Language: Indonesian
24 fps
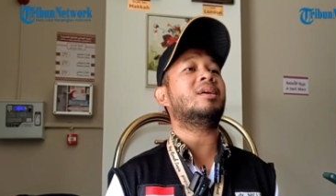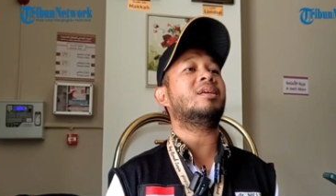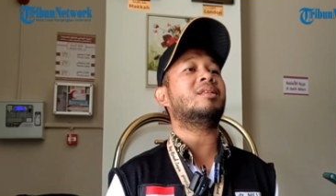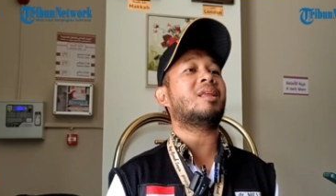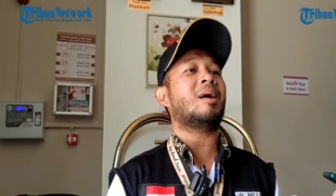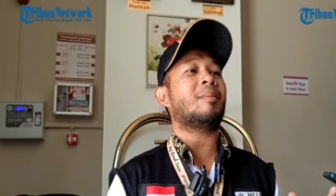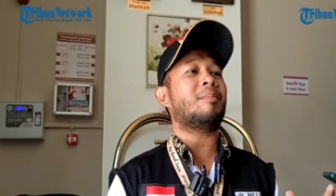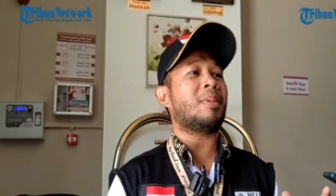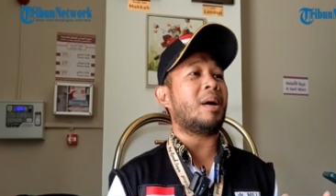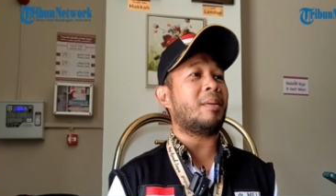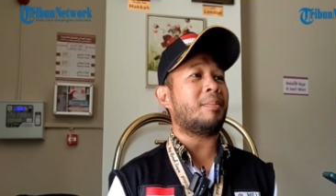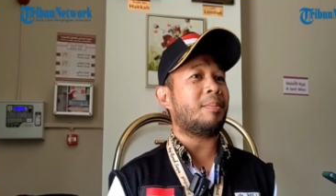
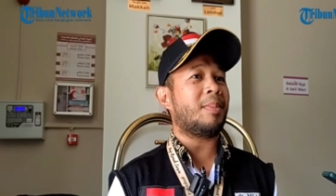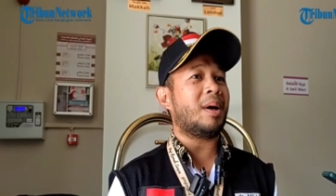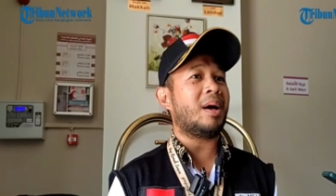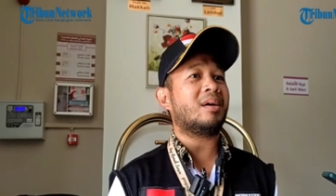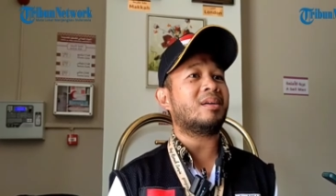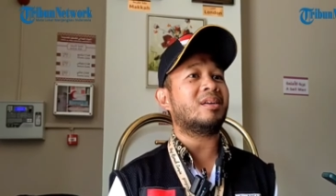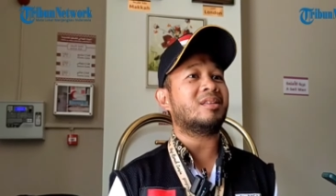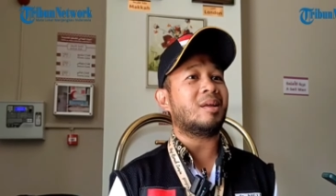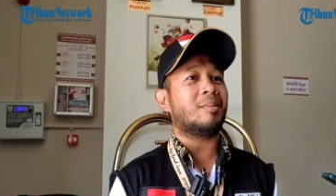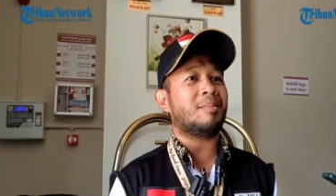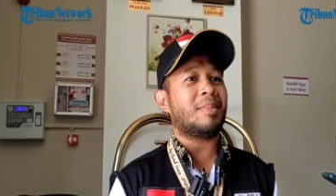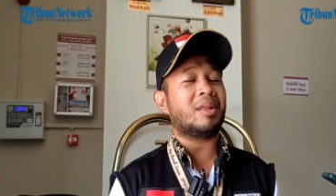kita
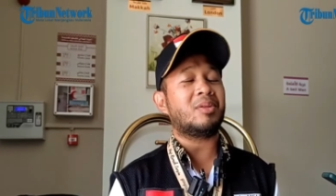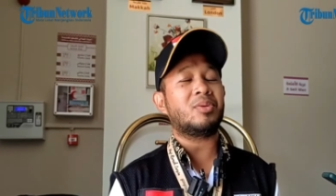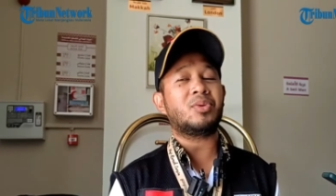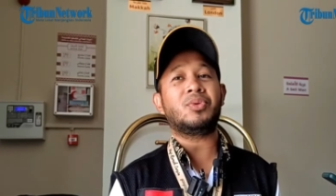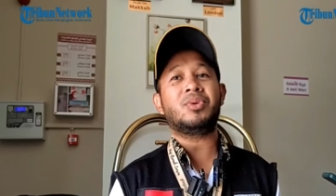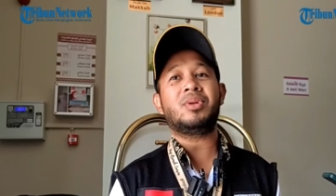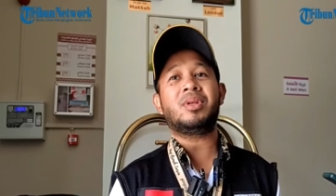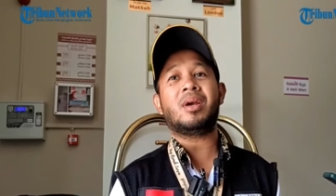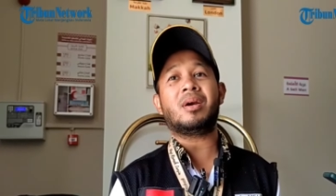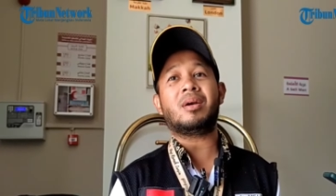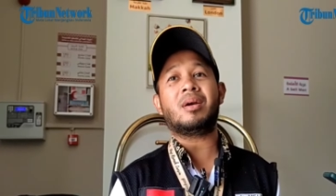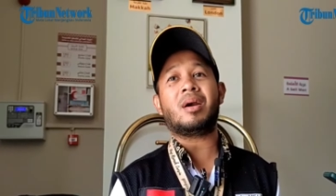papah, kita
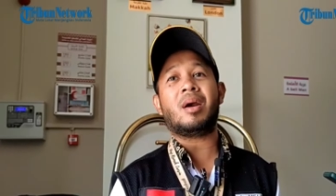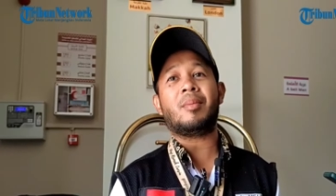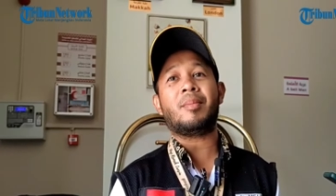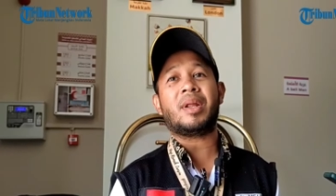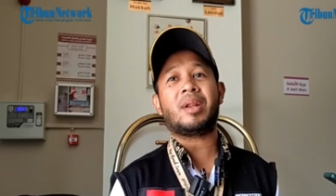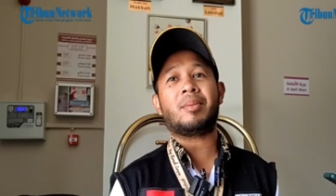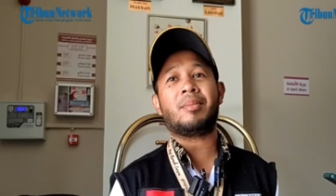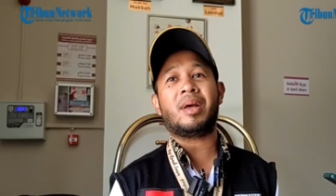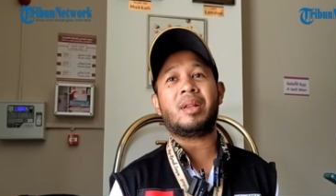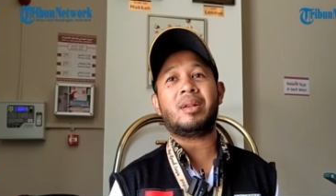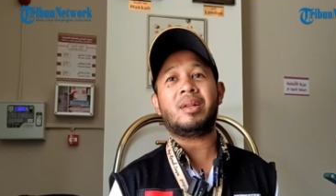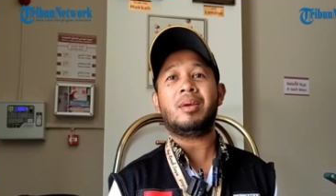bantu dia ke
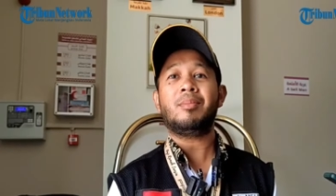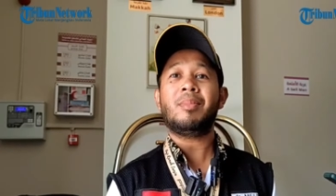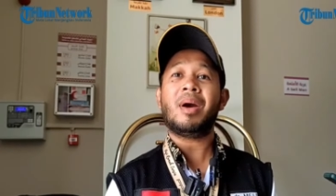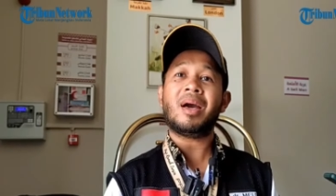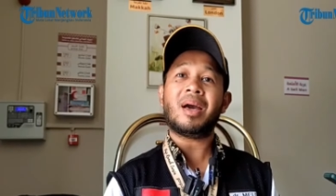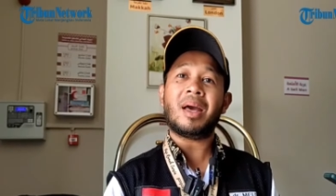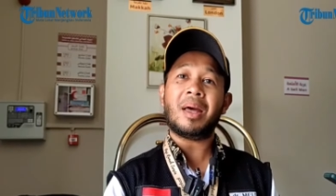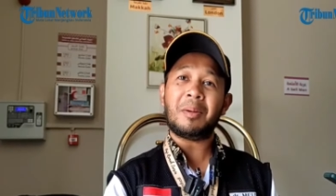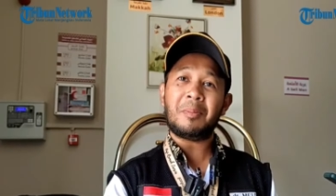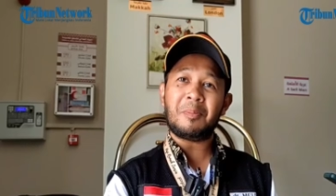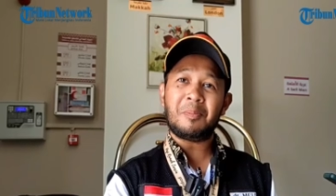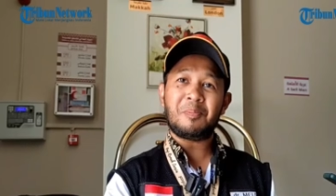kamar mandi.
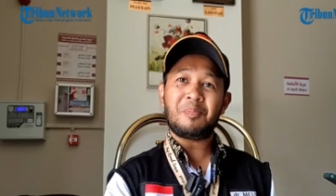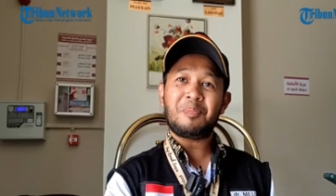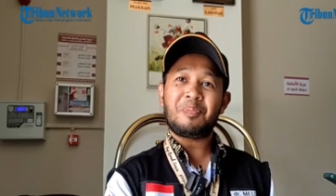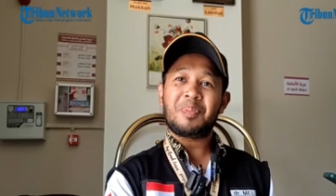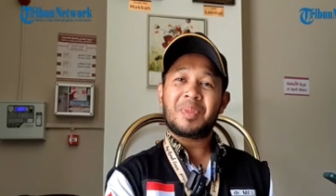Bahkan